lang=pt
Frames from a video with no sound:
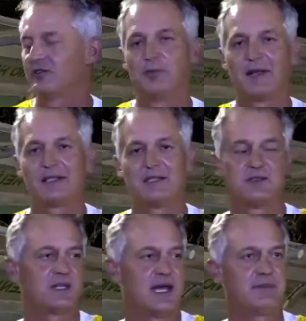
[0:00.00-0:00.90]
do Brasil,
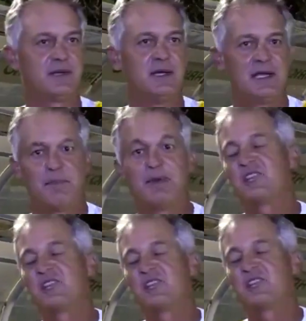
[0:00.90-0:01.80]
sabe? E
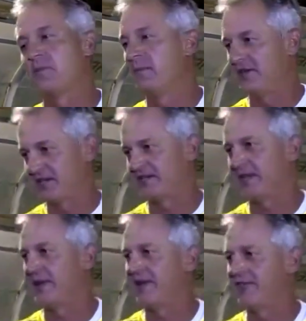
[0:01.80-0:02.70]
principalmente a
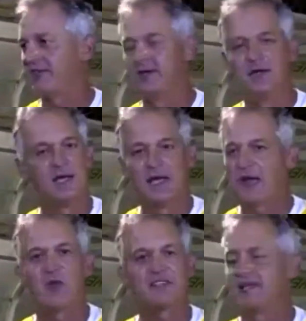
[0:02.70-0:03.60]
CBF. É
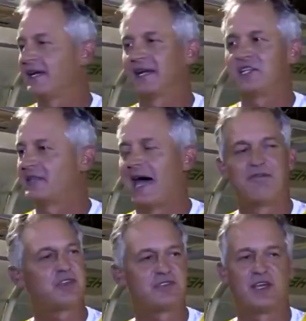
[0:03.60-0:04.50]
quase
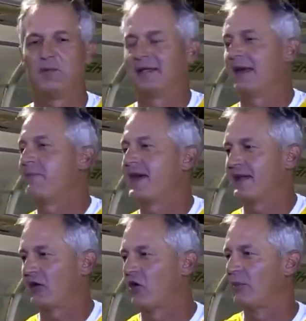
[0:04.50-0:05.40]
inacreditável que saiu uma tabela
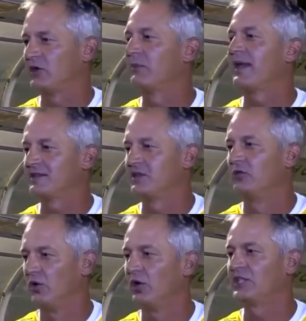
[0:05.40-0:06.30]
da Copa do Brasil
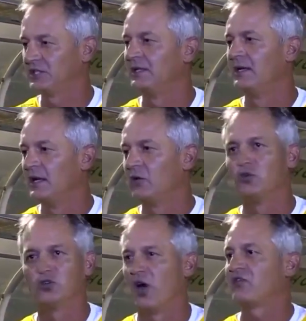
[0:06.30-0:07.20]
hoje,
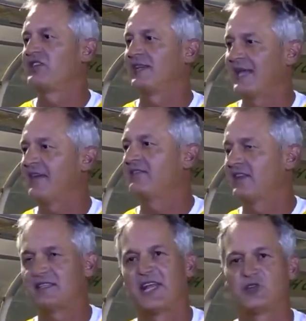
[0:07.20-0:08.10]
com jogos dia 10,
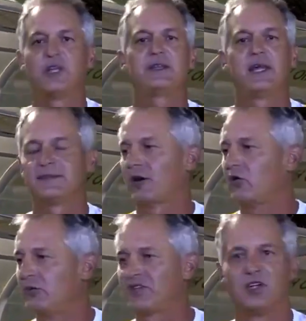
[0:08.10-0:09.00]
17, 80
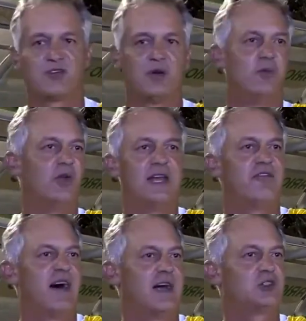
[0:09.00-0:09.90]
clubes que nós vamos
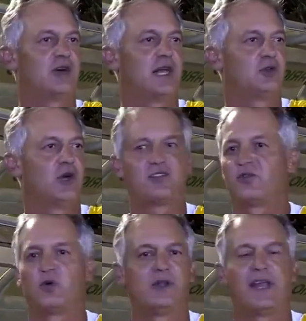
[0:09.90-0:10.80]
levar
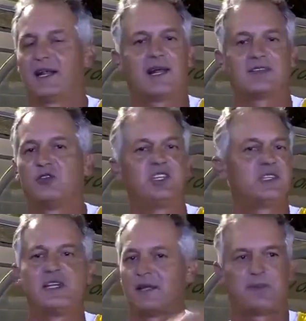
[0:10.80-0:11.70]
jogadores com delegação de
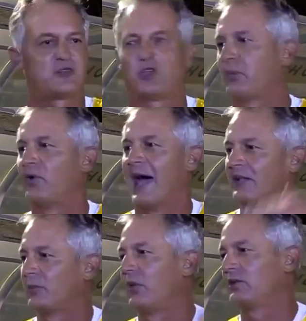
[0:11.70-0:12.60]
30 pessoas para um
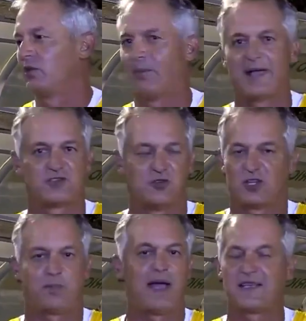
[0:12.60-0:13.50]
lado, para o outro do país. O
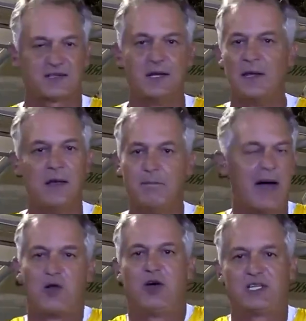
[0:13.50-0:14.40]
nosso país
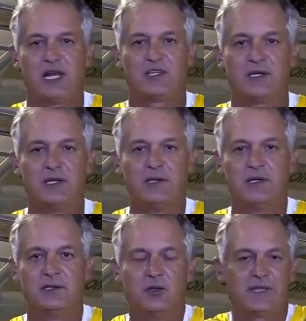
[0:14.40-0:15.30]
parou, gente.
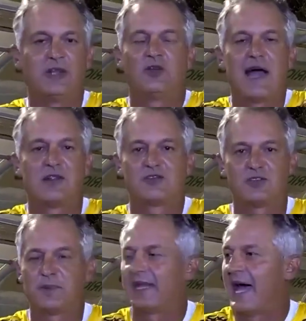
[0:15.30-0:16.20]
Não tem lugar nos
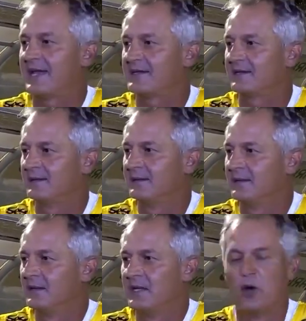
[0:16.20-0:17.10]
hospitais.
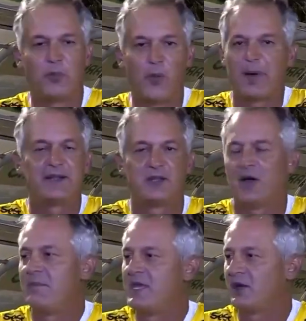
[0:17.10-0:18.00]
Eu estou perdendo
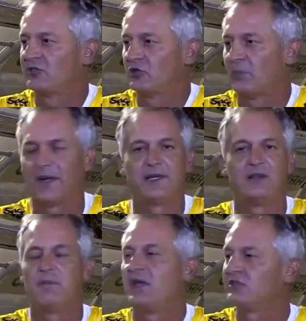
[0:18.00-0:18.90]
amigos, eu estou
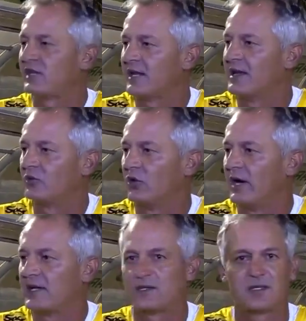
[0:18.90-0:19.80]
perdendo amigos
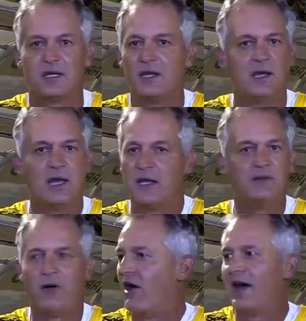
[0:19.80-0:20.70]
treinadores.
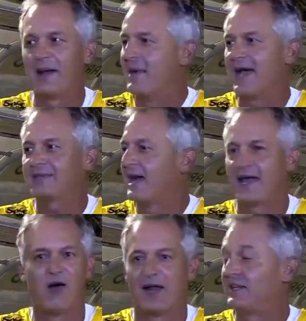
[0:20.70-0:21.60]
Não é hora mais, cara,
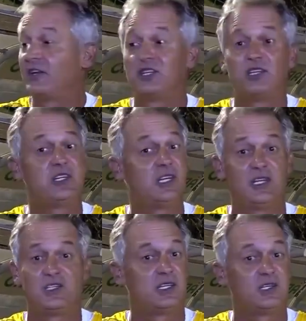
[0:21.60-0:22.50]
é hora de,
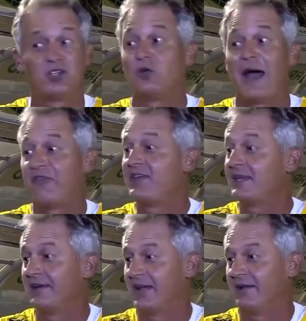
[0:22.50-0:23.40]
de, de segurar a
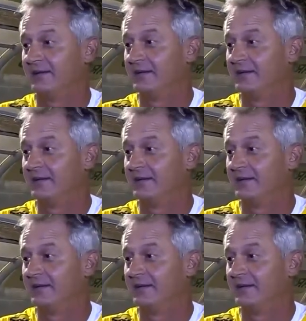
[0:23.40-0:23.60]
vida, velho.